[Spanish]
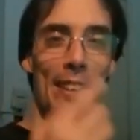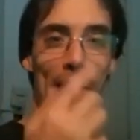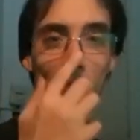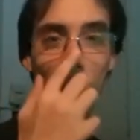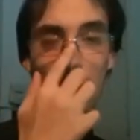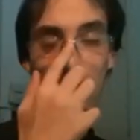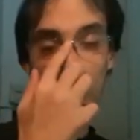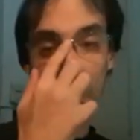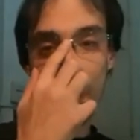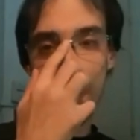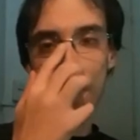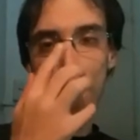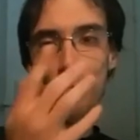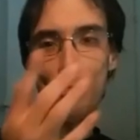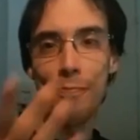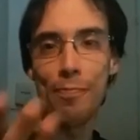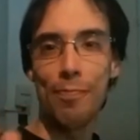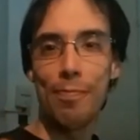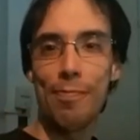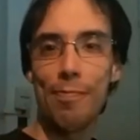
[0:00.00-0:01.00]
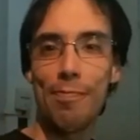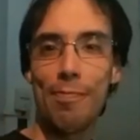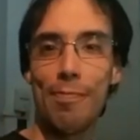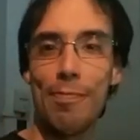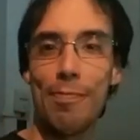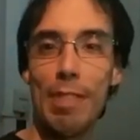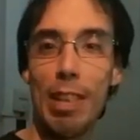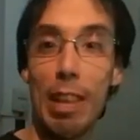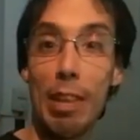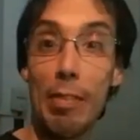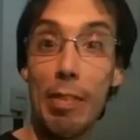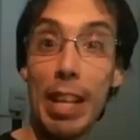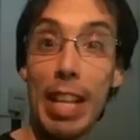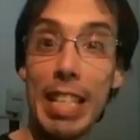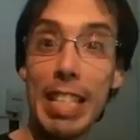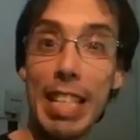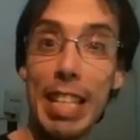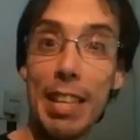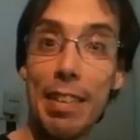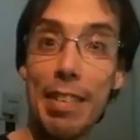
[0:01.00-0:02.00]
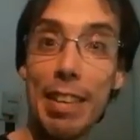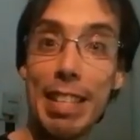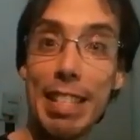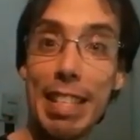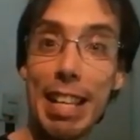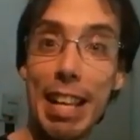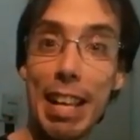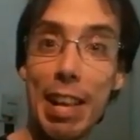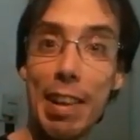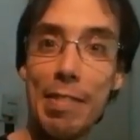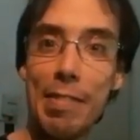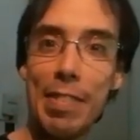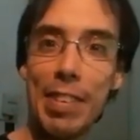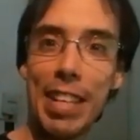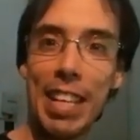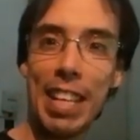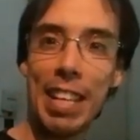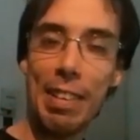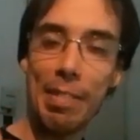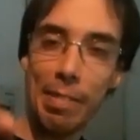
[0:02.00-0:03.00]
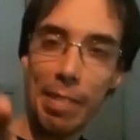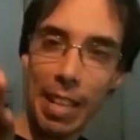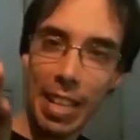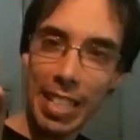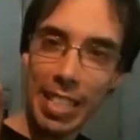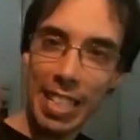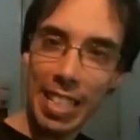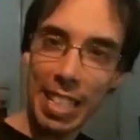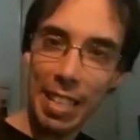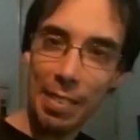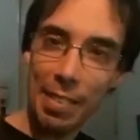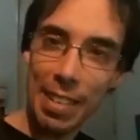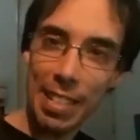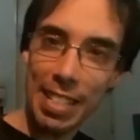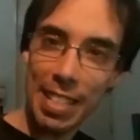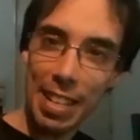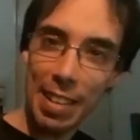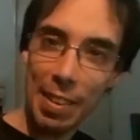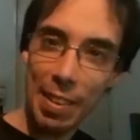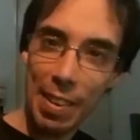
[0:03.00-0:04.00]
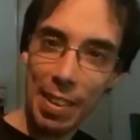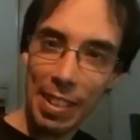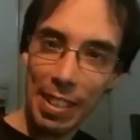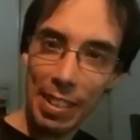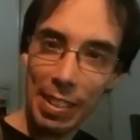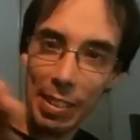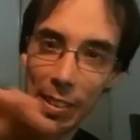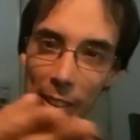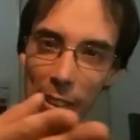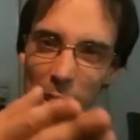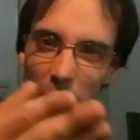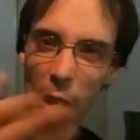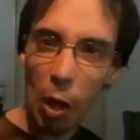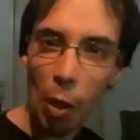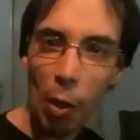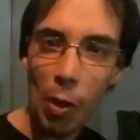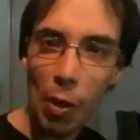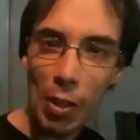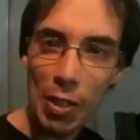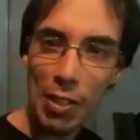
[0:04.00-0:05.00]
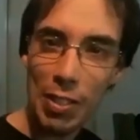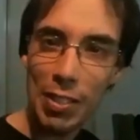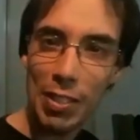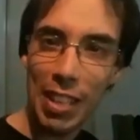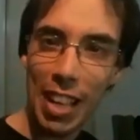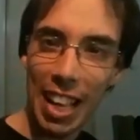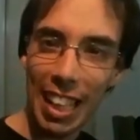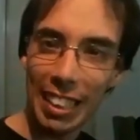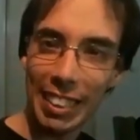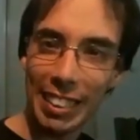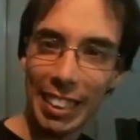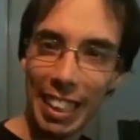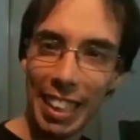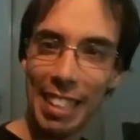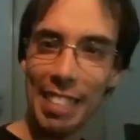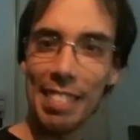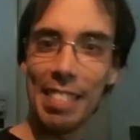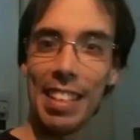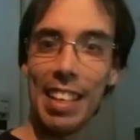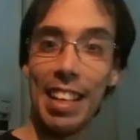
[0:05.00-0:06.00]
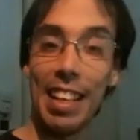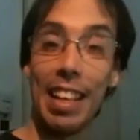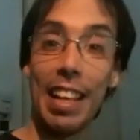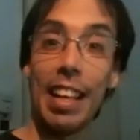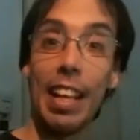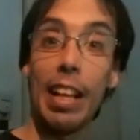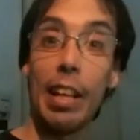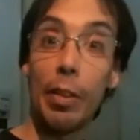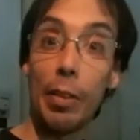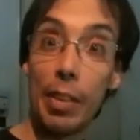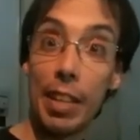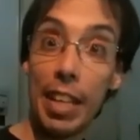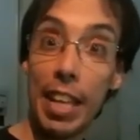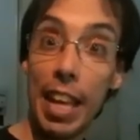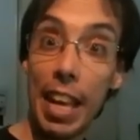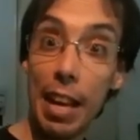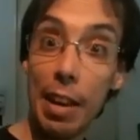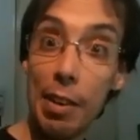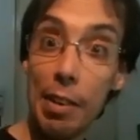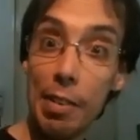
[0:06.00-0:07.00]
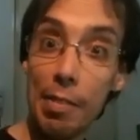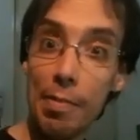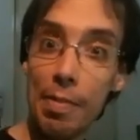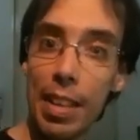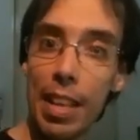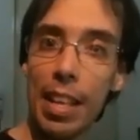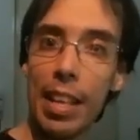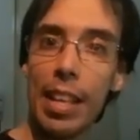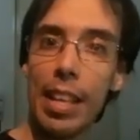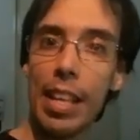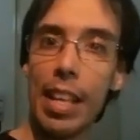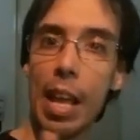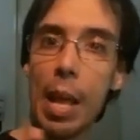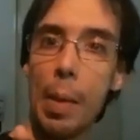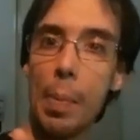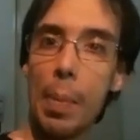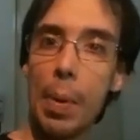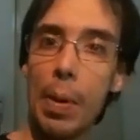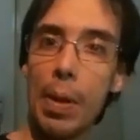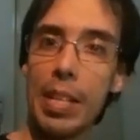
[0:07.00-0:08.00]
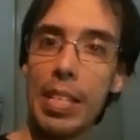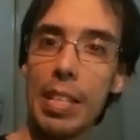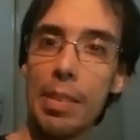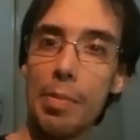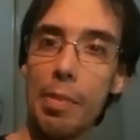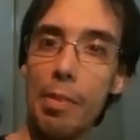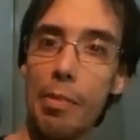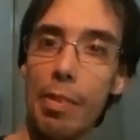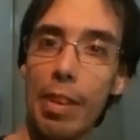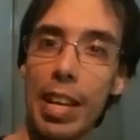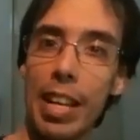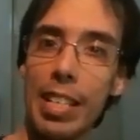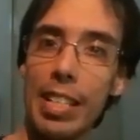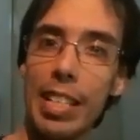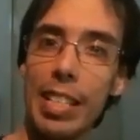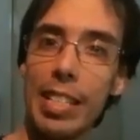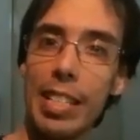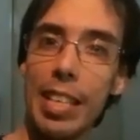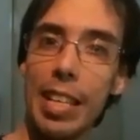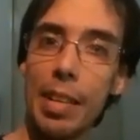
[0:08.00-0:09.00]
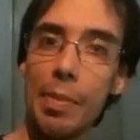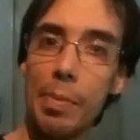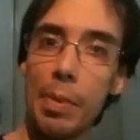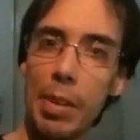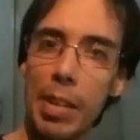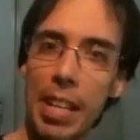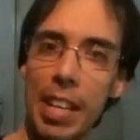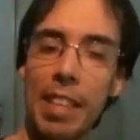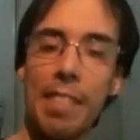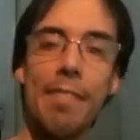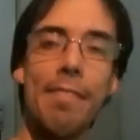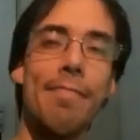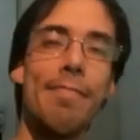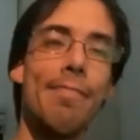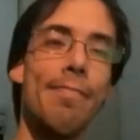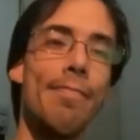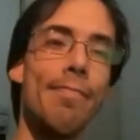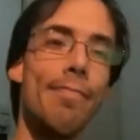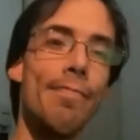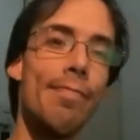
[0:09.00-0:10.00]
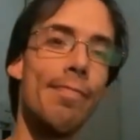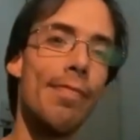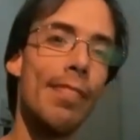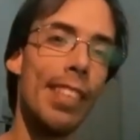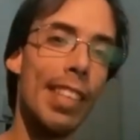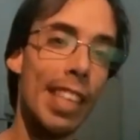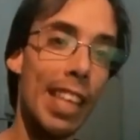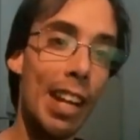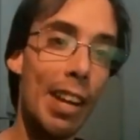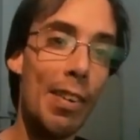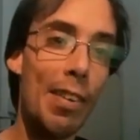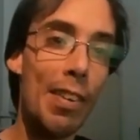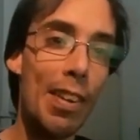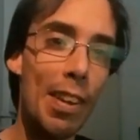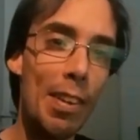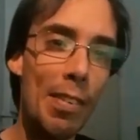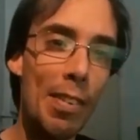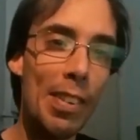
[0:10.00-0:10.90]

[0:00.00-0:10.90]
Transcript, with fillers: Bueno, feliz aniversario Moni, feliz aniversario a todos allá. Los quiero, espero que sean muy felices y Moni, ¿te acordás